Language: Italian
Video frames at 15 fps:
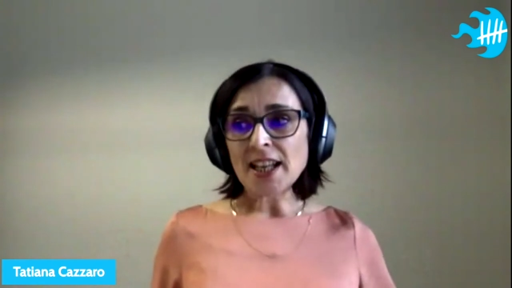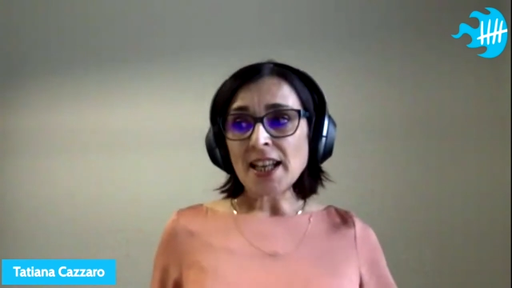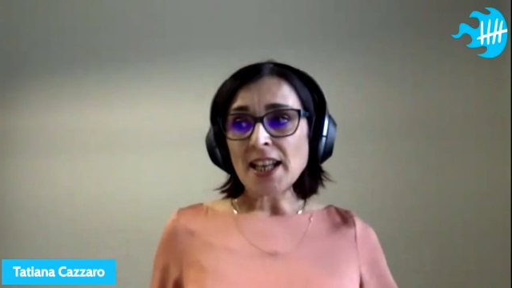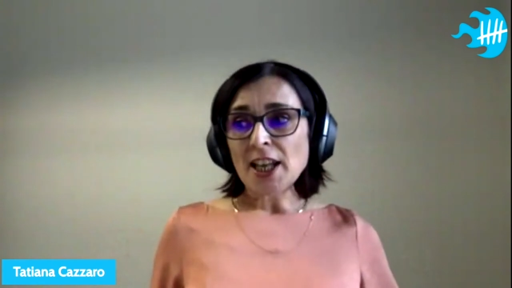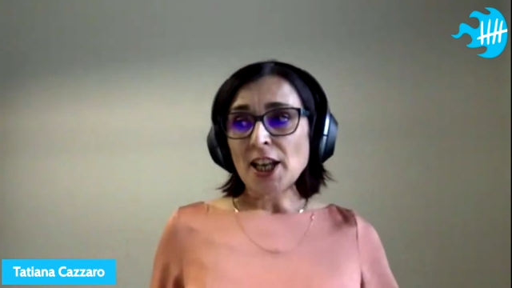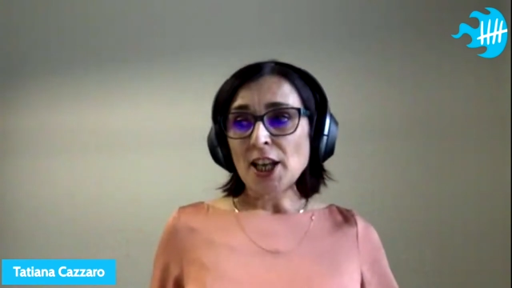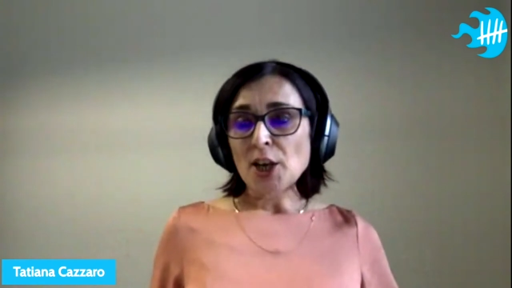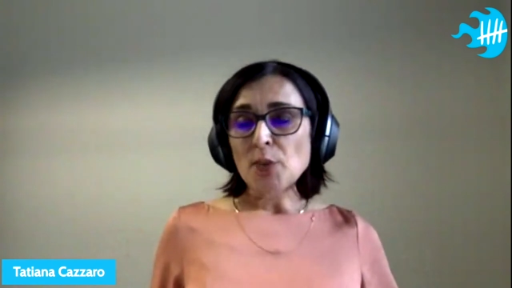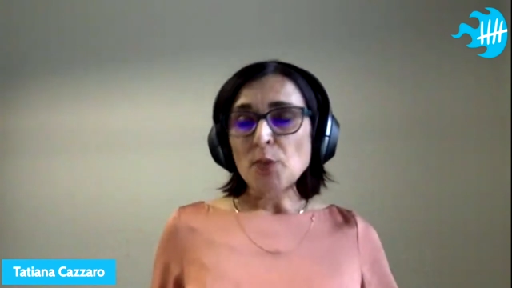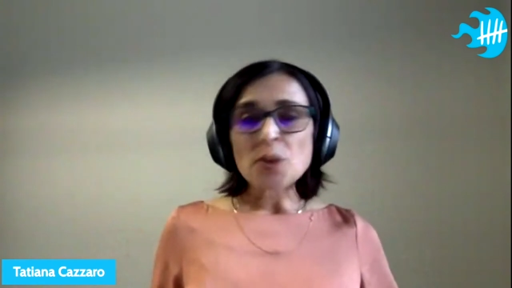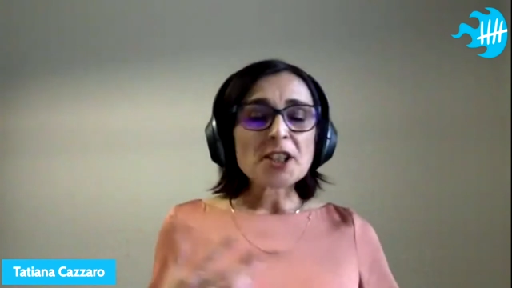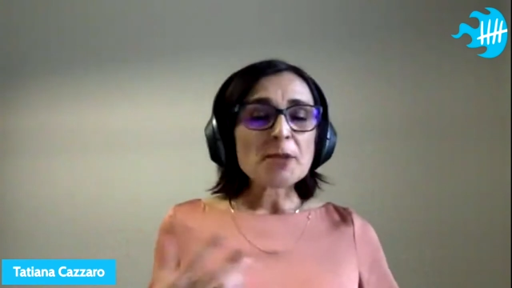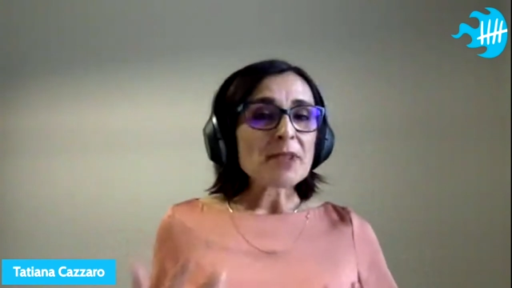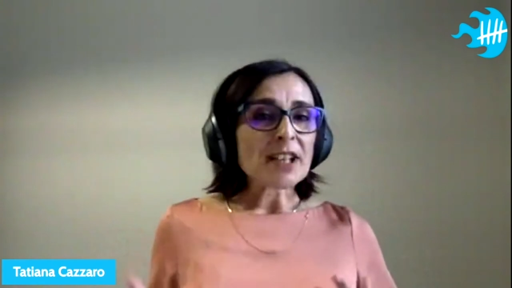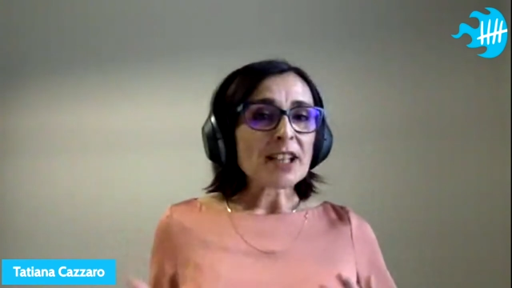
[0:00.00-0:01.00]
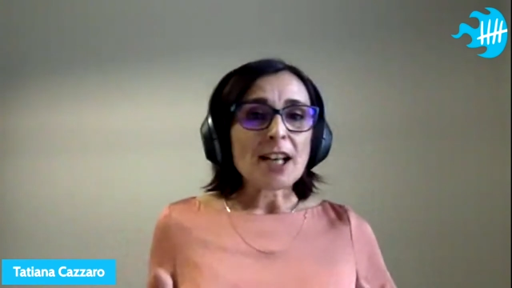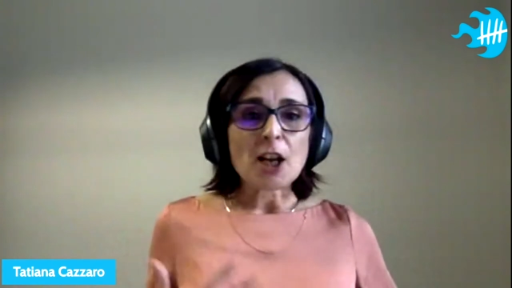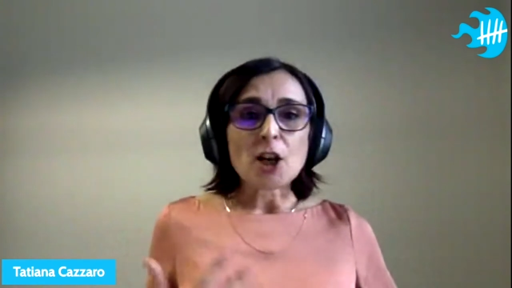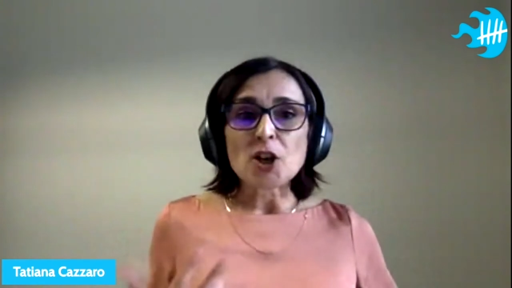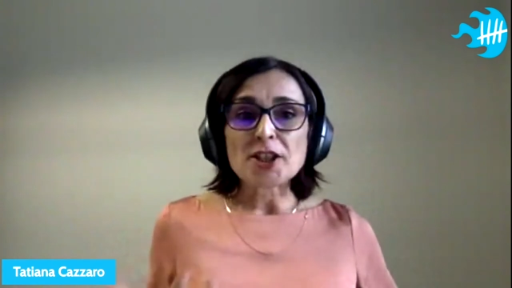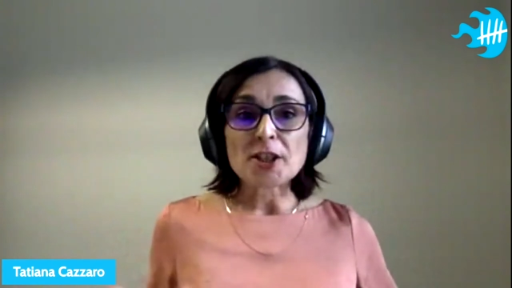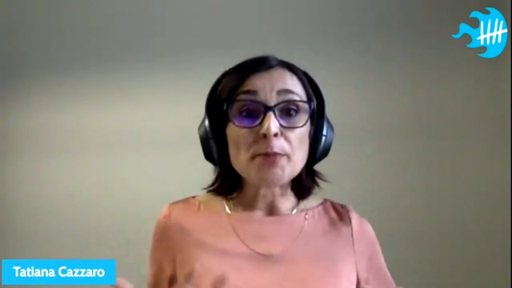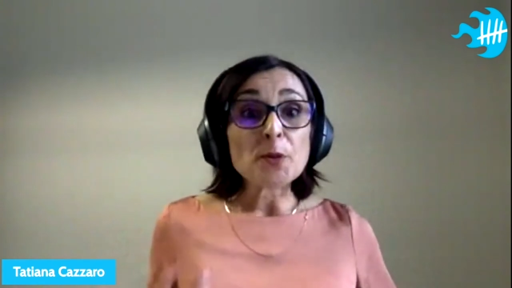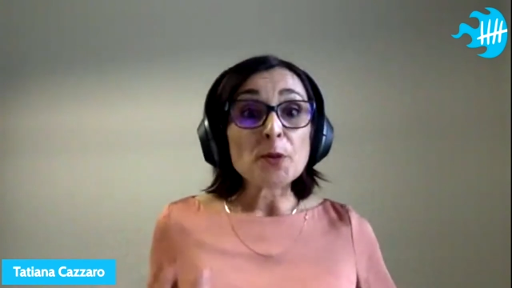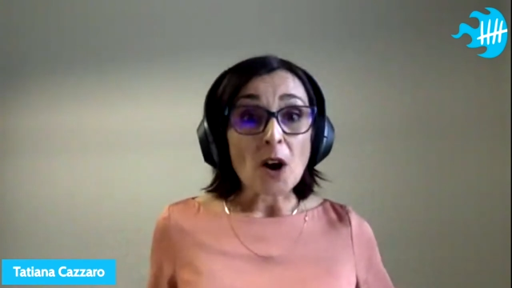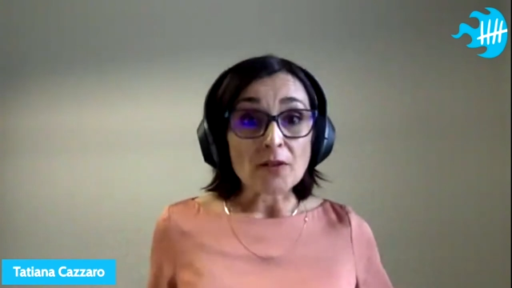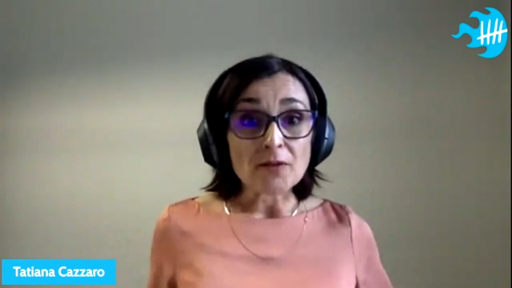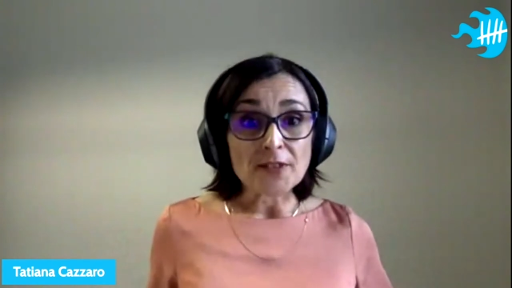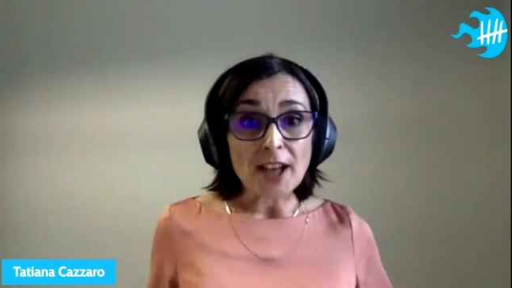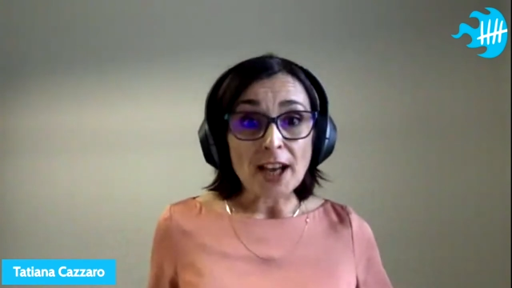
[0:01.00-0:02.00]
eh, può sembrare la cosa più
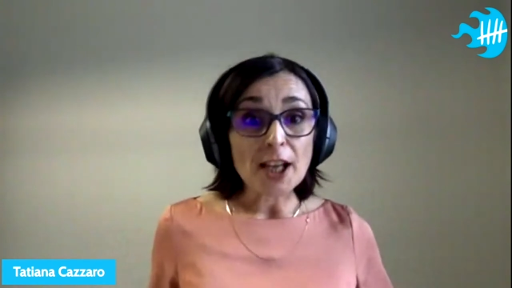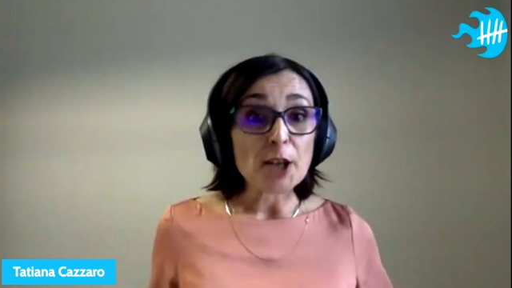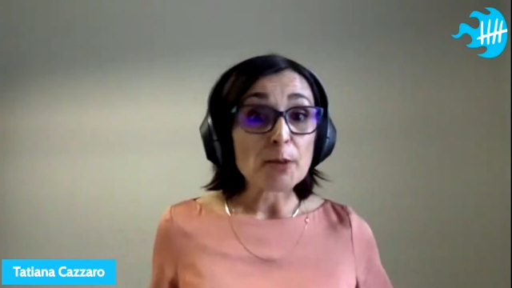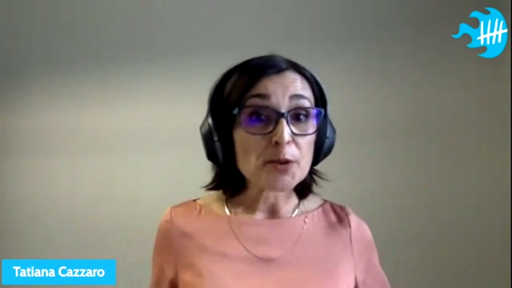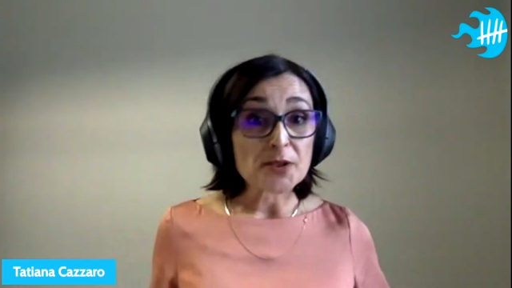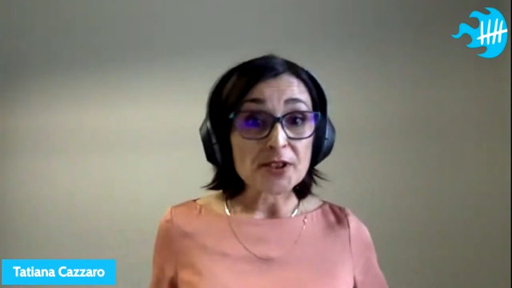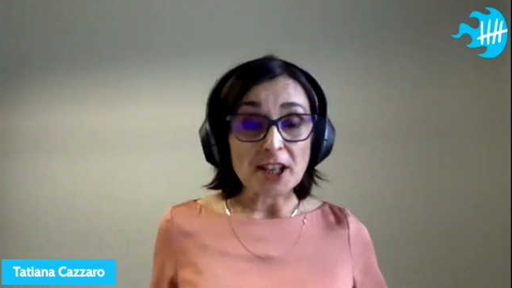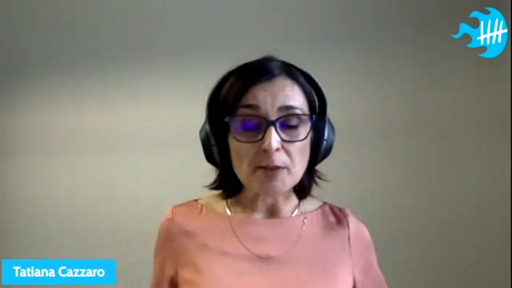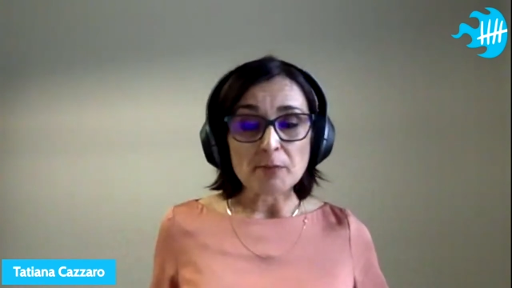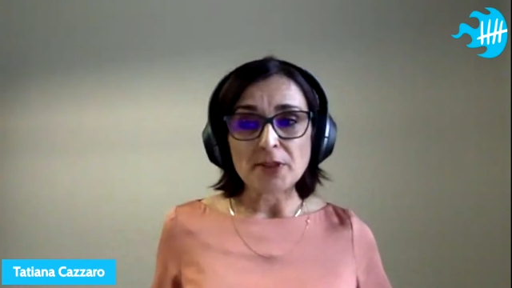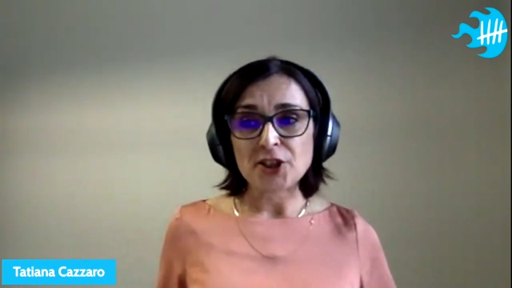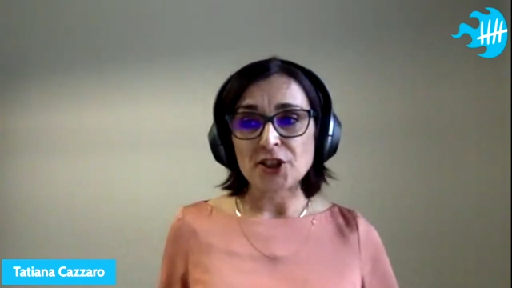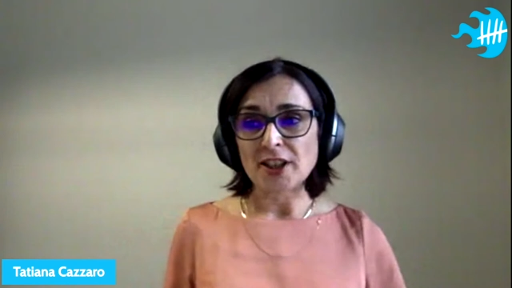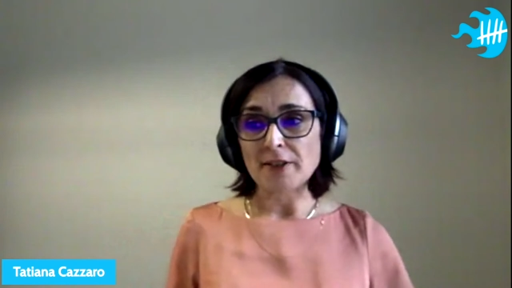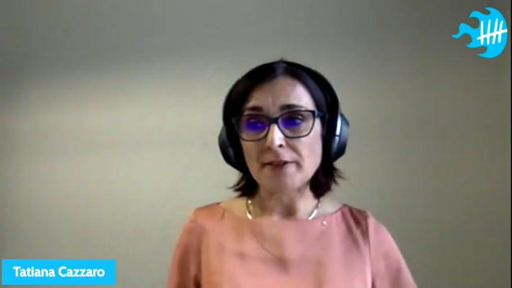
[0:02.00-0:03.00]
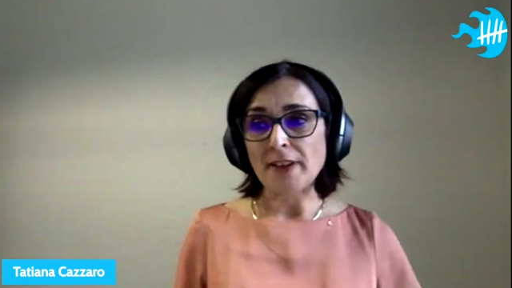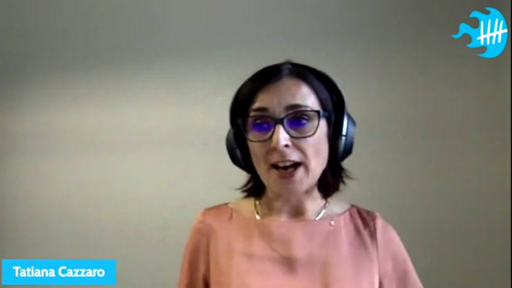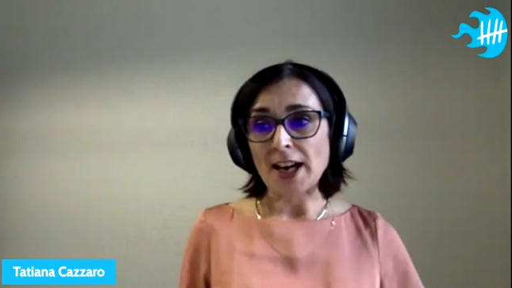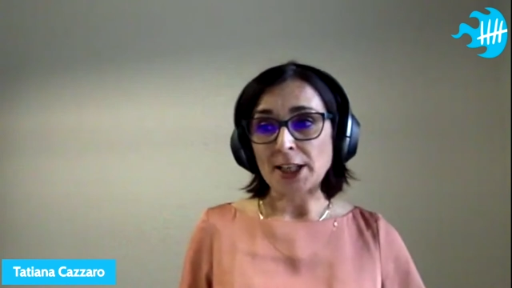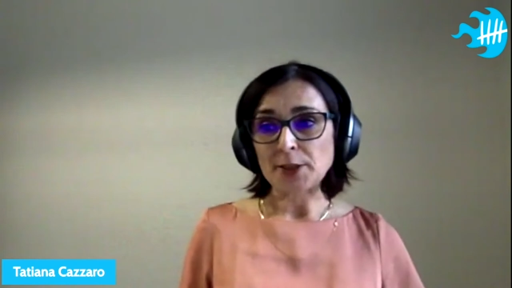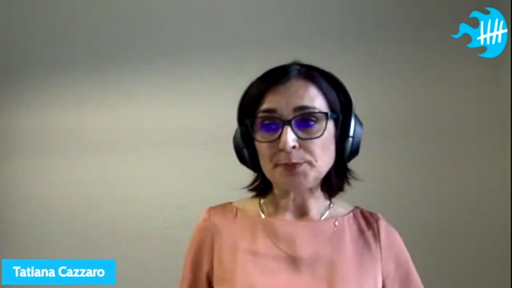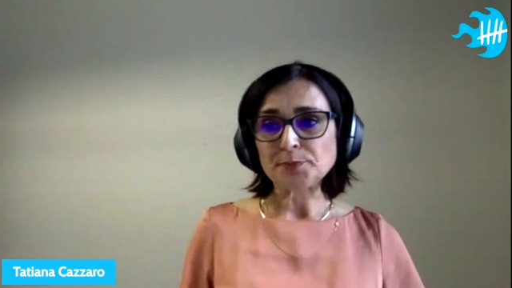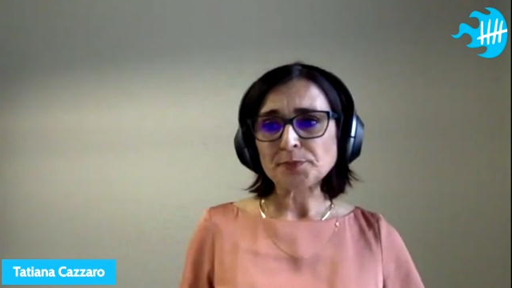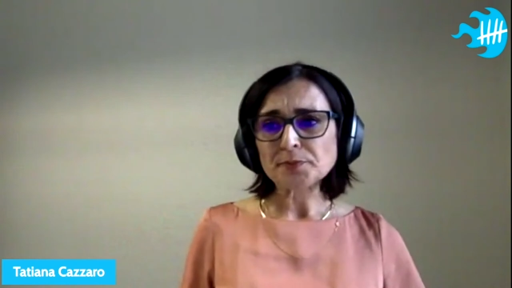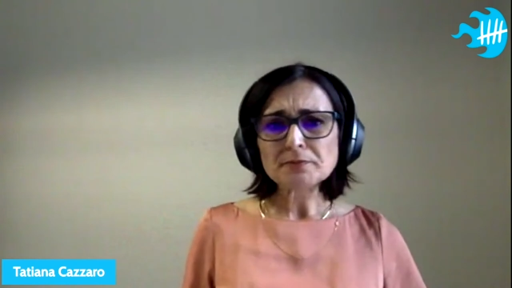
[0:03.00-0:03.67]
ovvia e più semplice da fare